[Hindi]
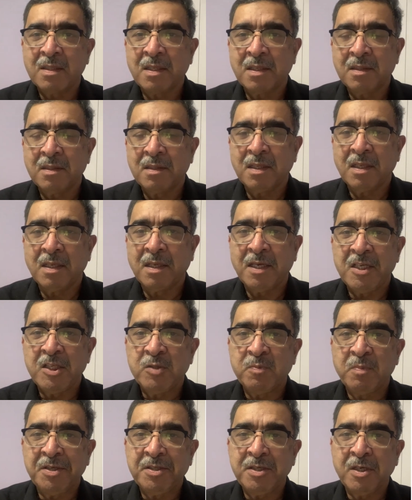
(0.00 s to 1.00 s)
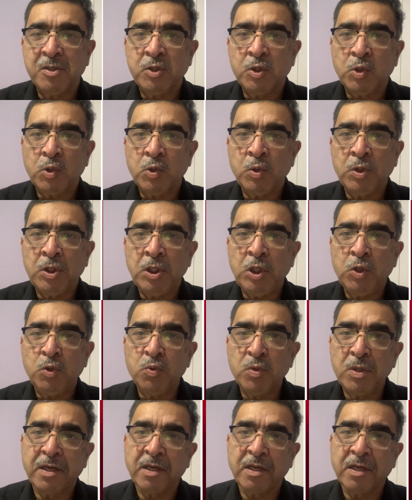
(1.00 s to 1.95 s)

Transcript: करते हैं स्पेशल सिक्योरिटी यूनिट